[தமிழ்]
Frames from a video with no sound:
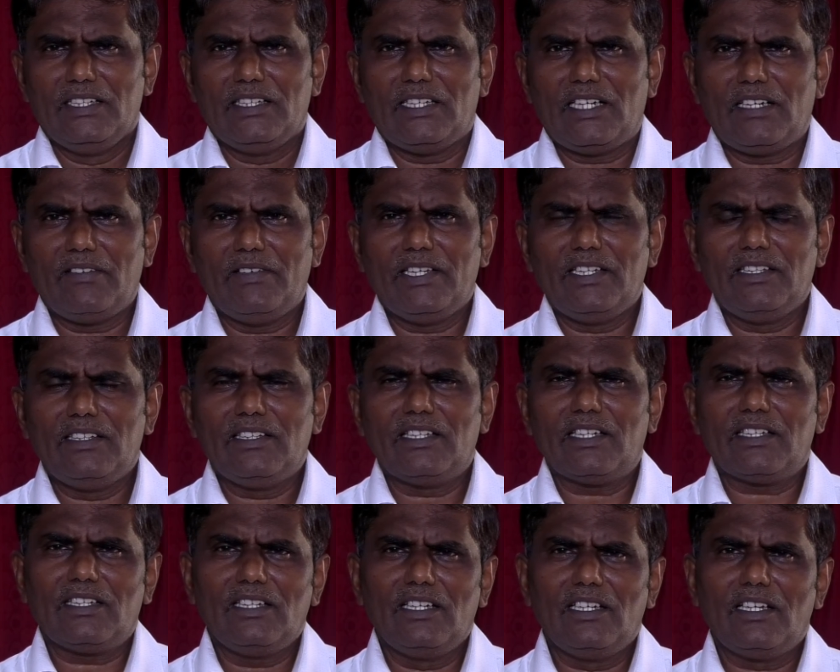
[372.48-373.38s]
எனவே
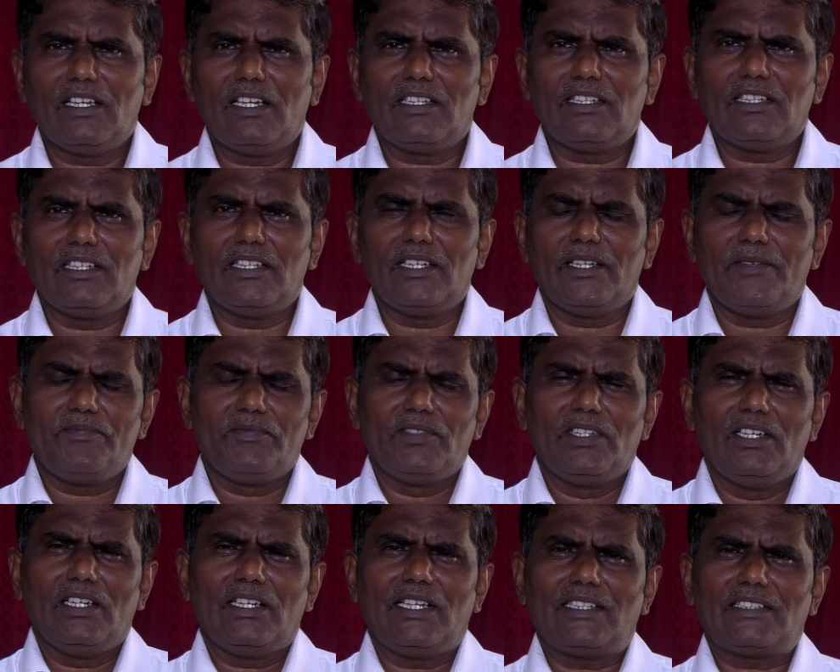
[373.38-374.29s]
இந்த இன்றைக்கு
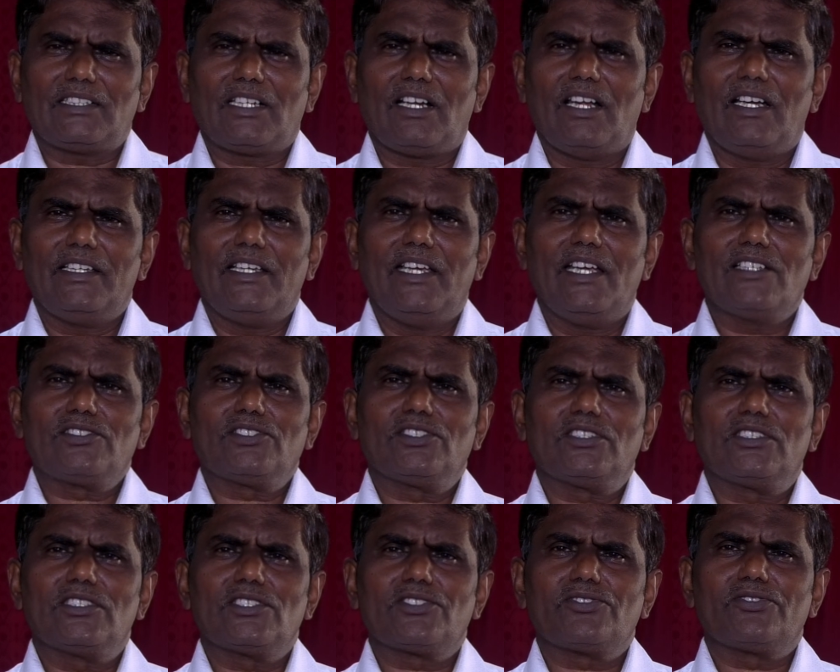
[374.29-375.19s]
கத்ரா இயேசு
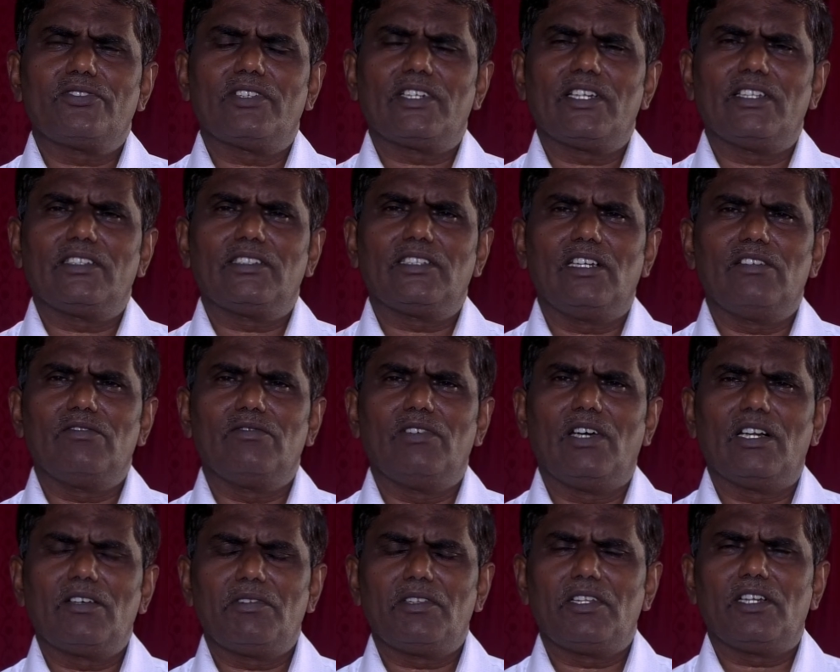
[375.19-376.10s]
கிருஷ்ணனிடத்தில்
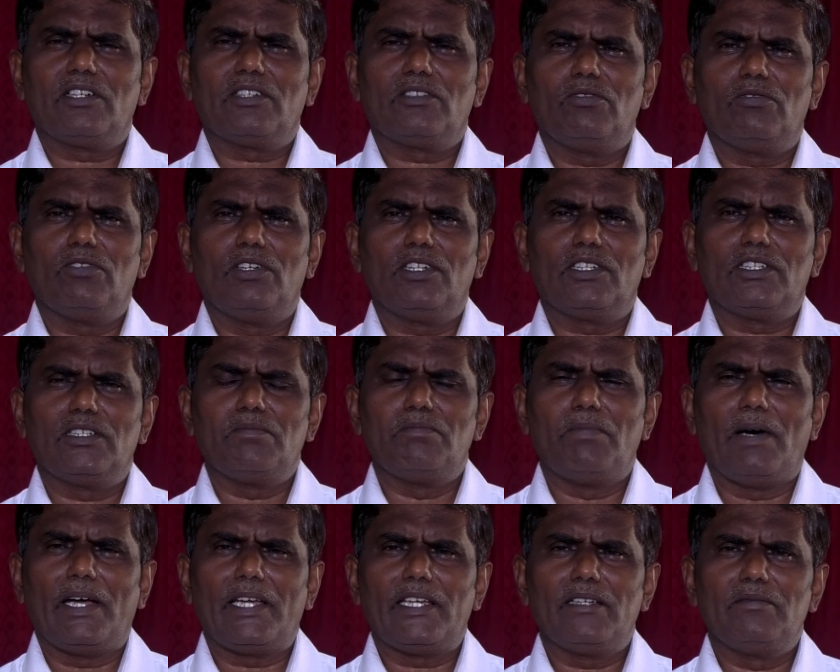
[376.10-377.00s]
வருவதற்கு உங்களுக்கு
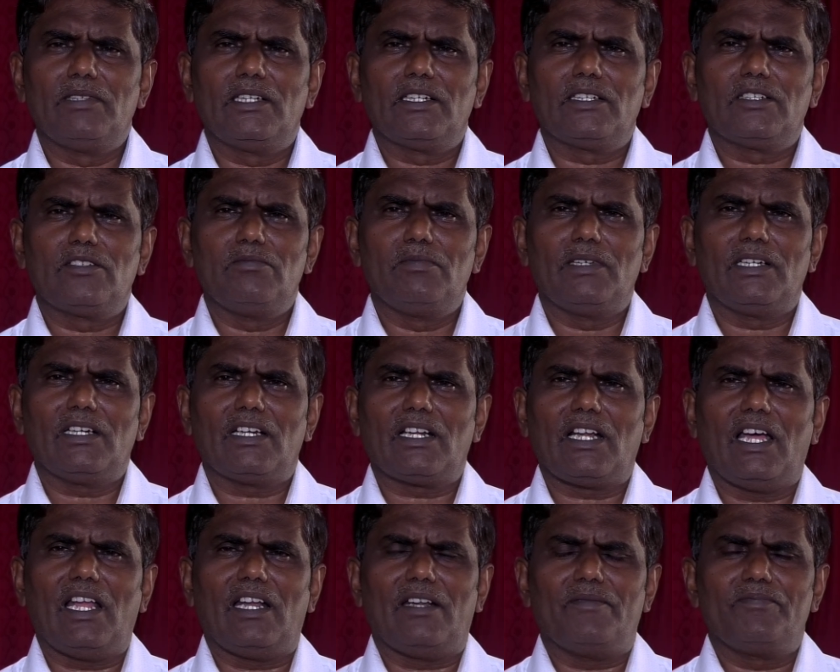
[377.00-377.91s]
பயம் இருக்கும்
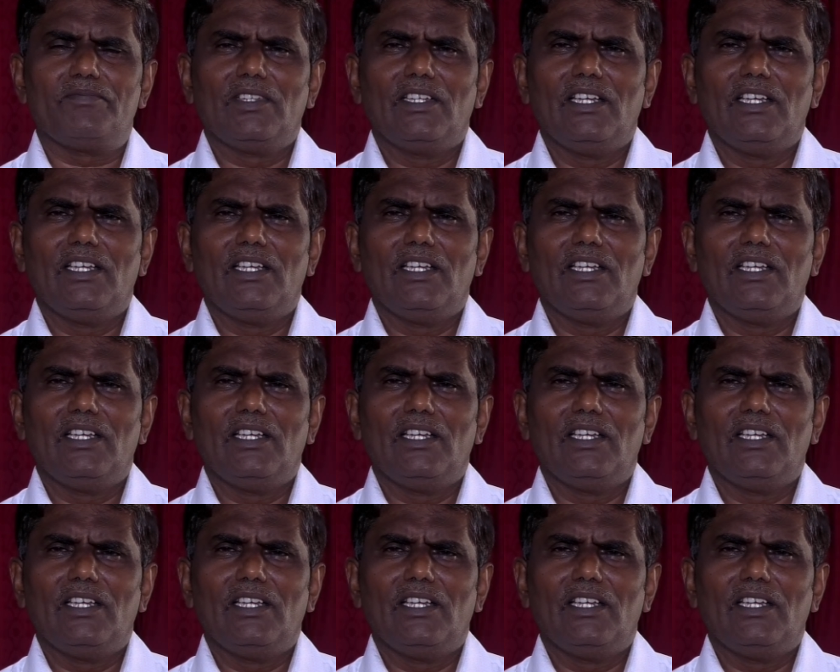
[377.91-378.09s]
என்றால்